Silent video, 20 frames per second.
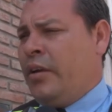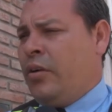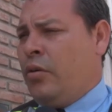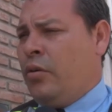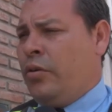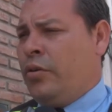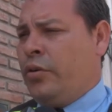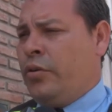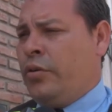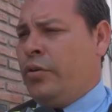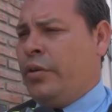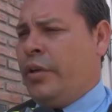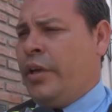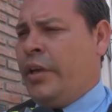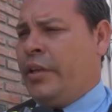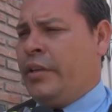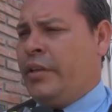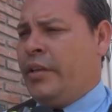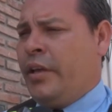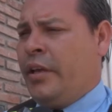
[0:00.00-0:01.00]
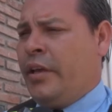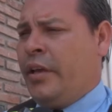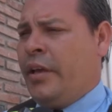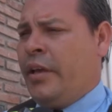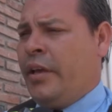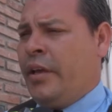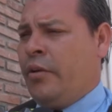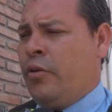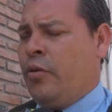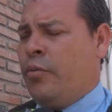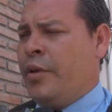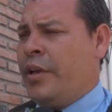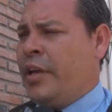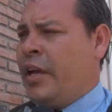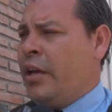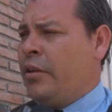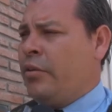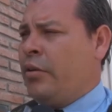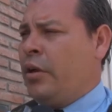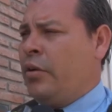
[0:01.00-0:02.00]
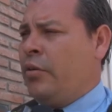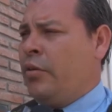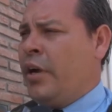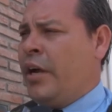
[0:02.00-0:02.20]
conos este, ubicados a lo